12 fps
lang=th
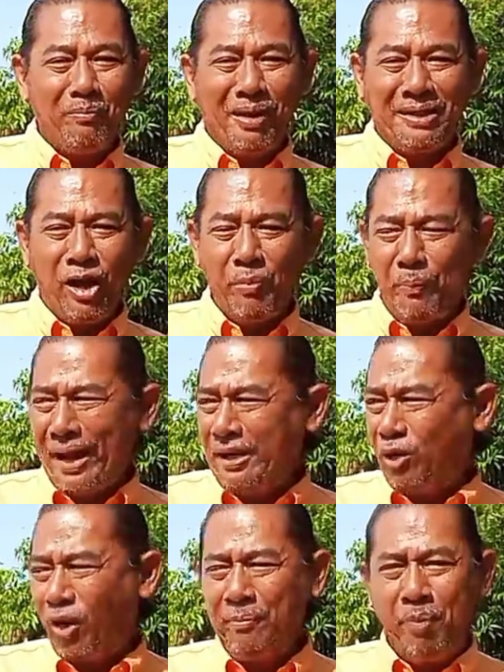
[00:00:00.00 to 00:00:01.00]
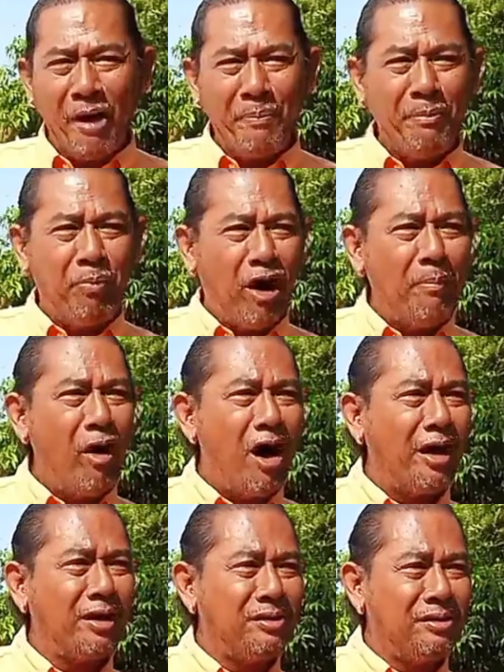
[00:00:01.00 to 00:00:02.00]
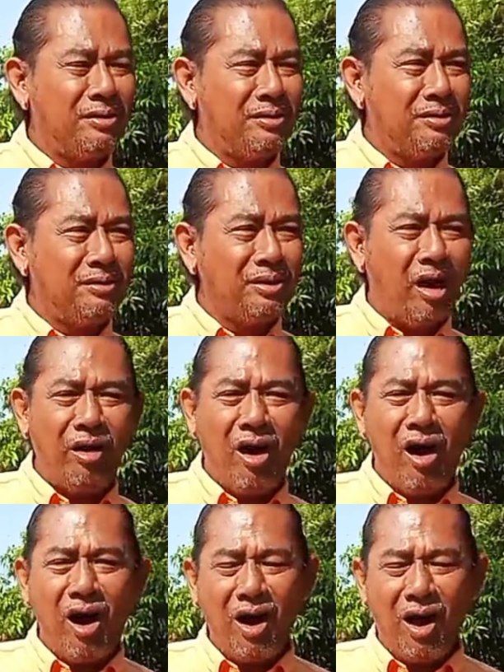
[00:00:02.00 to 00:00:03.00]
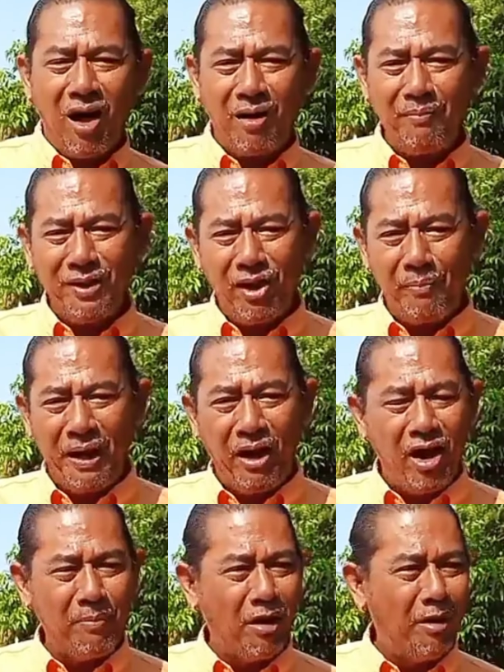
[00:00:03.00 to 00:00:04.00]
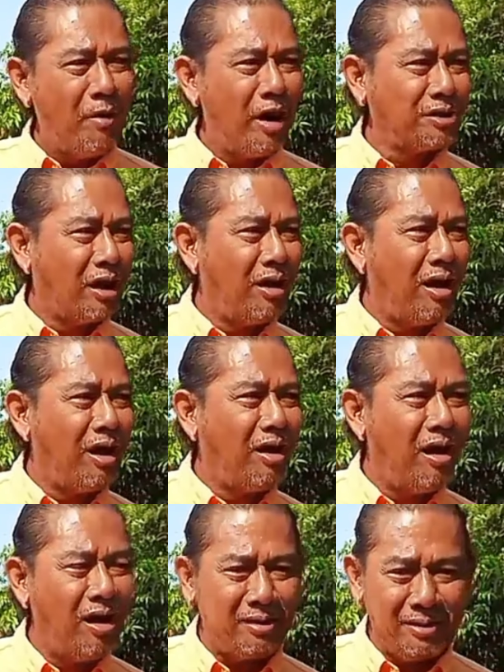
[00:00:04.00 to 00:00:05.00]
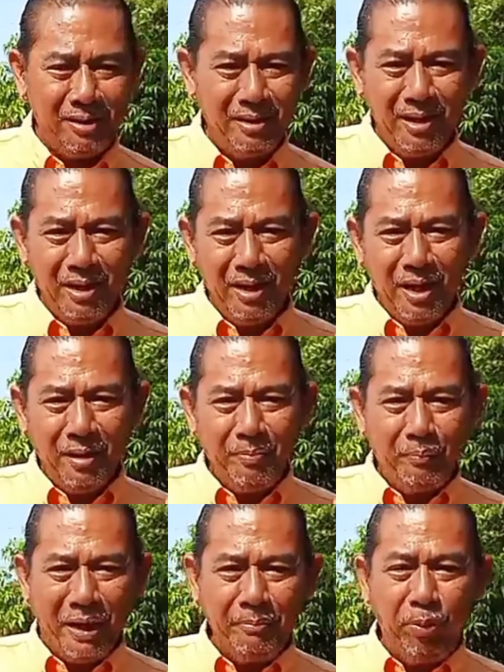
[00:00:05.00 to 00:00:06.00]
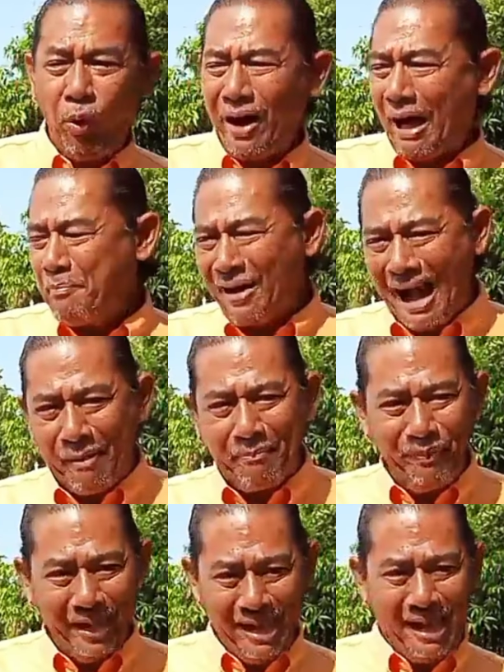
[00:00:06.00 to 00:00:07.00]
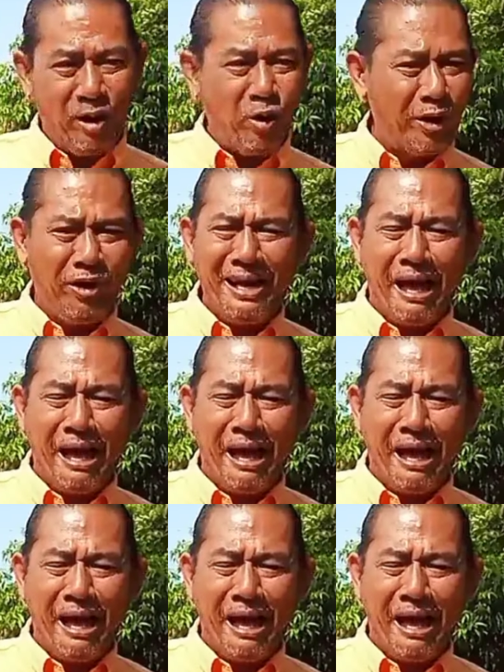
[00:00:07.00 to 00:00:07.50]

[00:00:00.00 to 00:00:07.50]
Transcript: ไม่ต้องเป็นคนพอยเป็นผอบอตอรอหรอก ไม่ต้องเป็นรองผอบอตอรอหรอก เป็นผู้กำกับเนี่ย คนก็